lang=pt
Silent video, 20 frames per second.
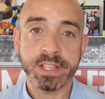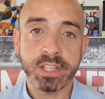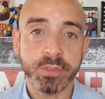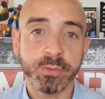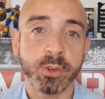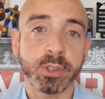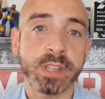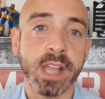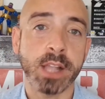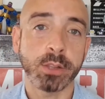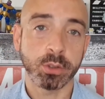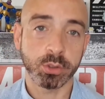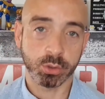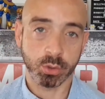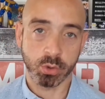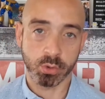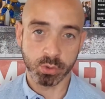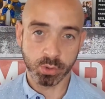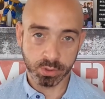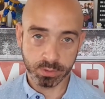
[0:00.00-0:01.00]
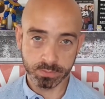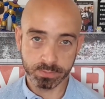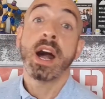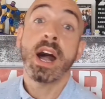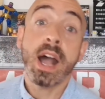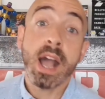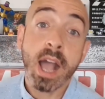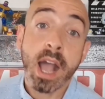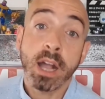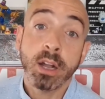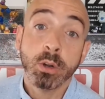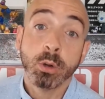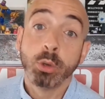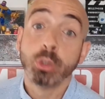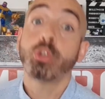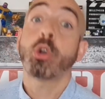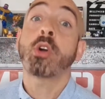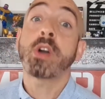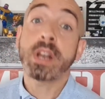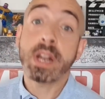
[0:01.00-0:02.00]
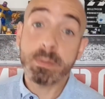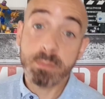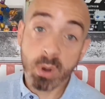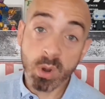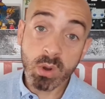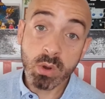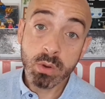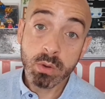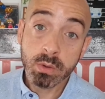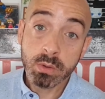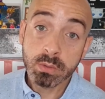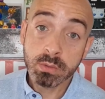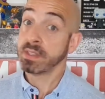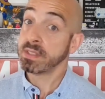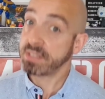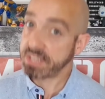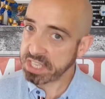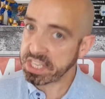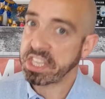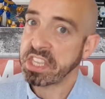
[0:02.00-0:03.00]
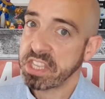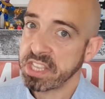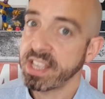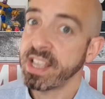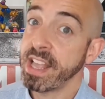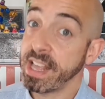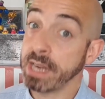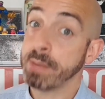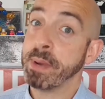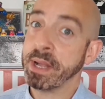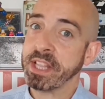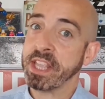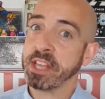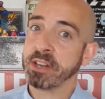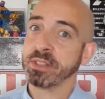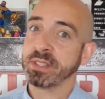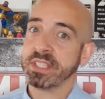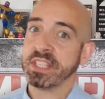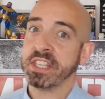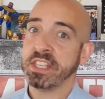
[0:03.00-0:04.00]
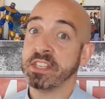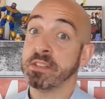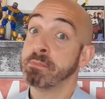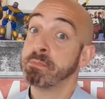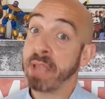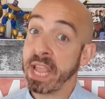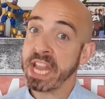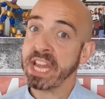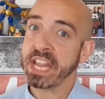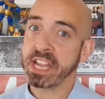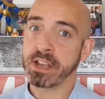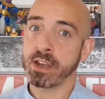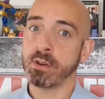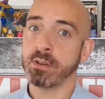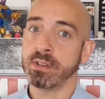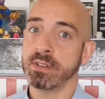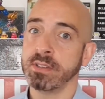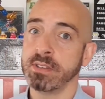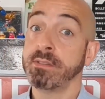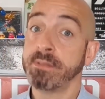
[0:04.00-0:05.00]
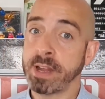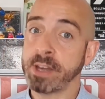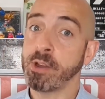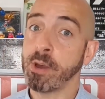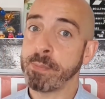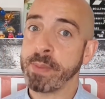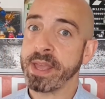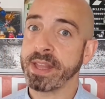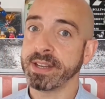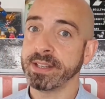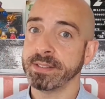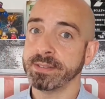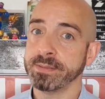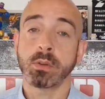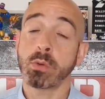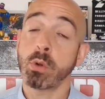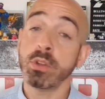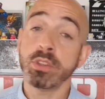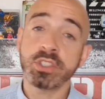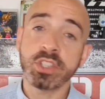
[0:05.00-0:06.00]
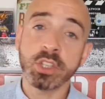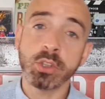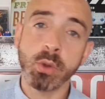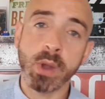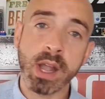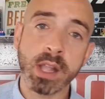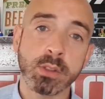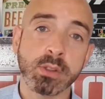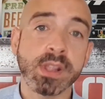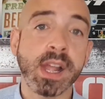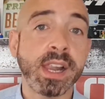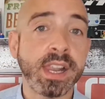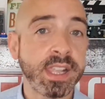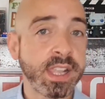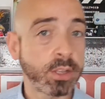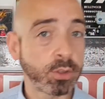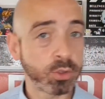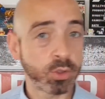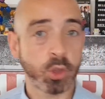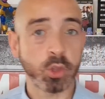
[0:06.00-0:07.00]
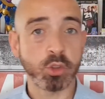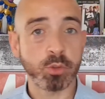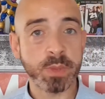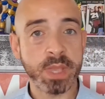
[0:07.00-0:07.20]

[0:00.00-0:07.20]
desfrutar do jogo. Ah, o jogo era bom? Sim, era maneiro sim, bem legal. Valeu a pena. Continuando na linha dos 8